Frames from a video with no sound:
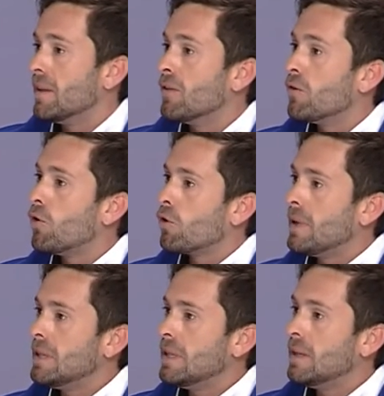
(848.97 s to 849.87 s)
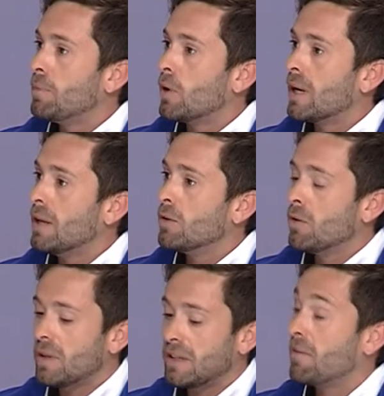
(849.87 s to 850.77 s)
dando forma eh, por aquel
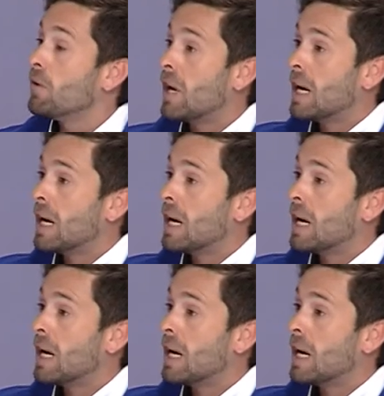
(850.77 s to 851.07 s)
entonces a través de una